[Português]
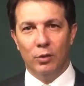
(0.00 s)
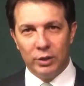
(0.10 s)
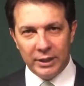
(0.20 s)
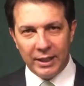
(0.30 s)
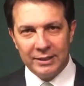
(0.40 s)

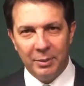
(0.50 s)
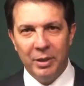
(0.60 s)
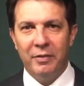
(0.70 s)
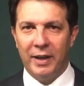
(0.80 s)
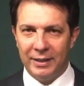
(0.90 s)
Você quer
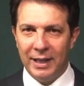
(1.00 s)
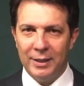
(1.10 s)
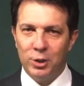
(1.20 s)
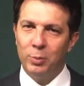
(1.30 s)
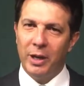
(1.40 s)
saber a
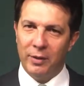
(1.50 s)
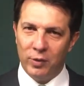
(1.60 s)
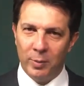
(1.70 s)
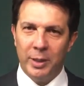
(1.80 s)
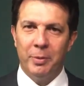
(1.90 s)
verdade sobre a
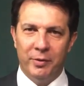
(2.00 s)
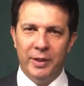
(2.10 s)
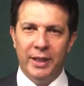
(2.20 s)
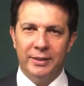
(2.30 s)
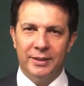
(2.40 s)
reforma da
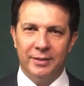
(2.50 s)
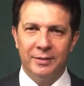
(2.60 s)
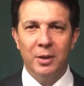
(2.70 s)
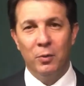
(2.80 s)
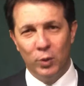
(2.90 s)
Previdência?
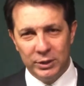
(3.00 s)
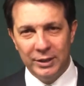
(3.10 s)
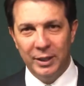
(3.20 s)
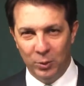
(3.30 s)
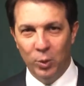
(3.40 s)
Você
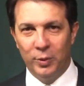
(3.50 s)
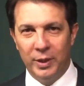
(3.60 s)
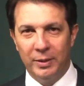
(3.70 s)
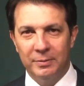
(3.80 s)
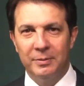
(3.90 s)
tem
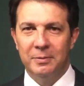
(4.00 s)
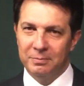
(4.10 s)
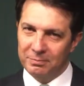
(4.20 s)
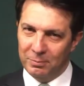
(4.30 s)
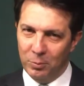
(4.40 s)
dúvida?
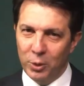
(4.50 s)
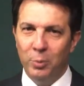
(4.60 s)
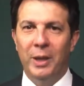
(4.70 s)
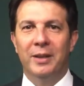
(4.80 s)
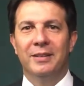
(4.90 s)
Muito
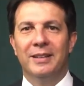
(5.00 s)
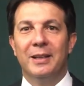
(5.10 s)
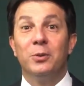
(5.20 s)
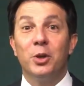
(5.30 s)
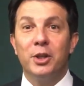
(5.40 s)
bem,
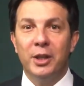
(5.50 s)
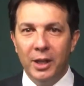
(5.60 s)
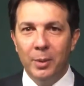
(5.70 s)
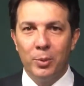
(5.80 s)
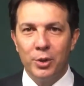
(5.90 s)
nós
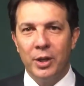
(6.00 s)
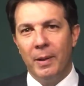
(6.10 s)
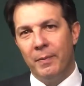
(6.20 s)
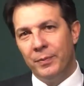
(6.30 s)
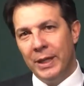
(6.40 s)
criamos
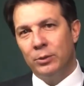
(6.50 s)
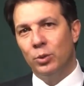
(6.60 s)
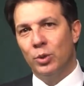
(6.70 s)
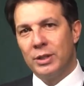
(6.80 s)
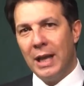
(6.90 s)
dentro
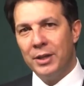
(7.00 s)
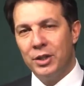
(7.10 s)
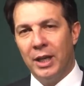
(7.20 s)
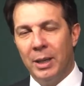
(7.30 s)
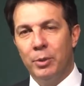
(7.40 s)
do
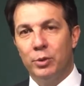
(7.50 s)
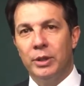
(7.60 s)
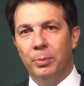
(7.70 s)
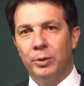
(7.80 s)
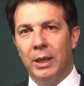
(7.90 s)
site da Câmara dos
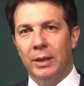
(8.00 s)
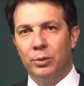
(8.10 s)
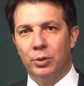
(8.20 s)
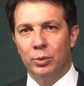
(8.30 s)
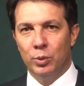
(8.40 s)

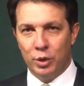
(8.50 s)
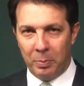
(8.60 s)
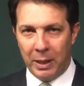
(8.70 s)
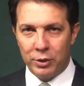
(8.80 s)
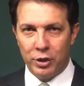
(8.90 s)
Deputados, um
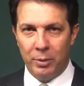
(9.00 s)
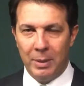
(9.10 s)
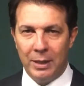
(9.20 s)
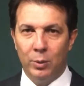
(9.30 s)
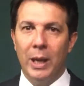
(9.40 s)
espaço
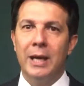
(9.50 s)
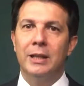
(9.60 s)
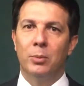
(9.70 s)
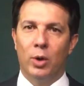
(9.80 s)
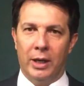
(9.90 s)
chamado É
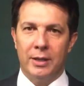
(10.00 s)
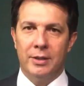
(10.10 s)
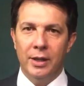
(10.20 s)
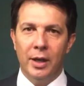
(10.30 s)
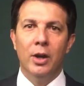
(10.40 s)

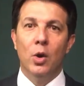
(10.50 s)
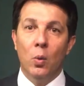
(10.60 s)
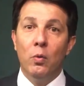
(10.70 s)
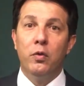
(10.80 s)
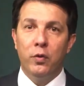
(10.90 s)
Democracia,
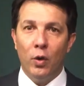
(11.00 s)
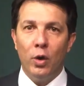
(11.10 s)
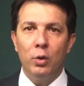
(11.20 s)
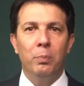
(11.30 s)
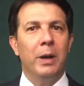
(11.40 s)
um
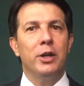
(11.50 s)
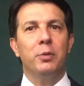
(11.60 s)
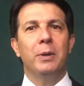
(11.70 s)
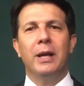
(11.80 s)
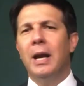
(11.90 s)
fórum para
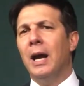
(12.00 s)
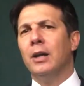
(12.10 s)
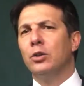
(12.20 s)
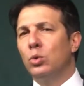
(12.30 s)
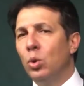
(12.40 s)

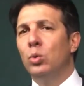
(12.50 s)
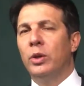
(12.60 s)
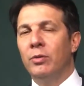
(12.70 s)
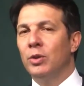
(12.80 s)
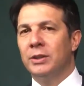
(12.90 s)
explicar tudo
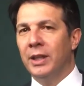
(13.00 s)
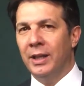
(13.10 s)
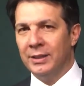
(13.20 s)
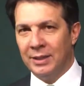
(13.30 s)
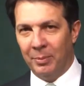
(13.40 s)
o que você
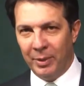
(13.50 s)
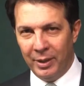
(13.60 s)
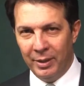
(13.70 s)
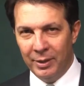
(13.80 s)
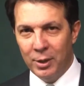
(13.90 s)
queira
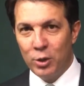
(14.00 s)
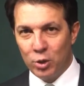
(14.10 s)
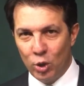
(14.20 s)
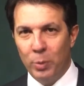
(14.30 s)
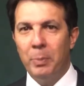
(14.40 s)
saber
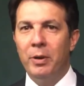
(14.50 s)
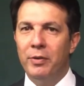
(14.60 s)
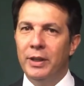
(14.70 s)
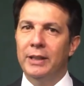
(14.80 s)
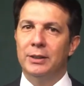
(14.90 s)
sobre a
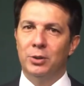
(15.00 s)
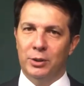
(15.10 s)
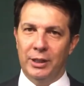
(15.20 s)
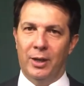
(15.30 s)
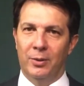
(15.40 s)
Previdência
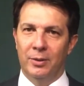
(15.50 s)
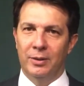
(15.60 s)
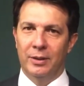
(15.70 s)
Social.